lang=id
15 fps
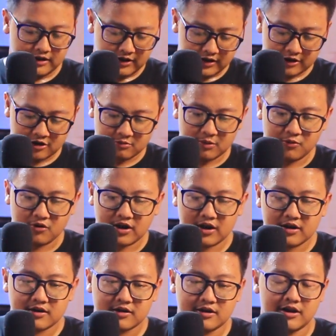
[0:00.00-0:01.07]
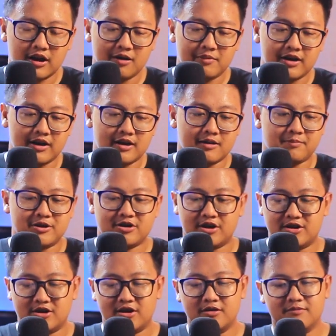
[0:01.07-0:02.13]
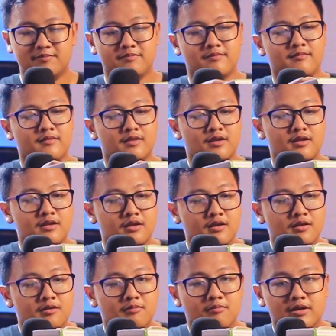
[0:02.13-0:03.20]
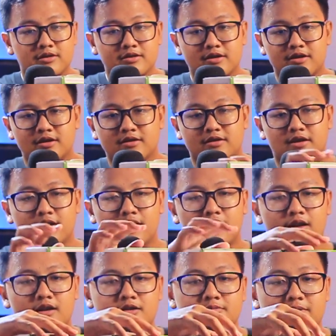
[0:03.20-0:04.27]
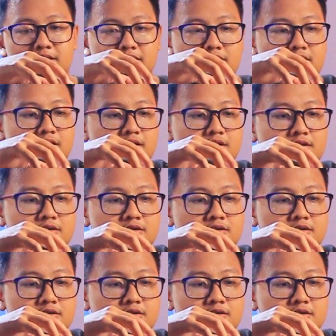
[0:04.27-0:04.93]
kita coba buka di dalamnya ada apa saja masih disegel sepertinya